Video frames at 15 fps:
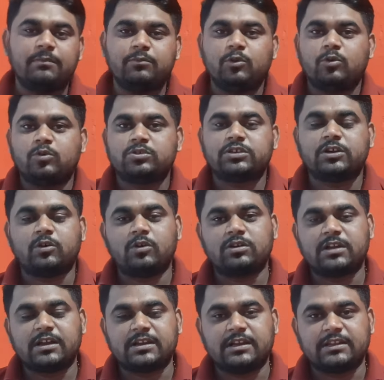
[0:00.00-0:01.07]
हम लोगों से
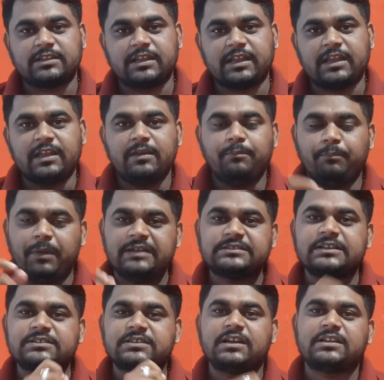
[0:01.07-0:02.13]
कांटेक्ट करते हैं
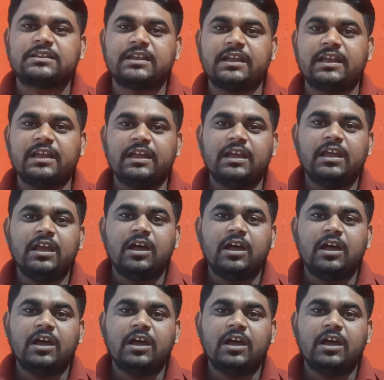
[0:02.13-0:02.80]
मैसेज करते हैं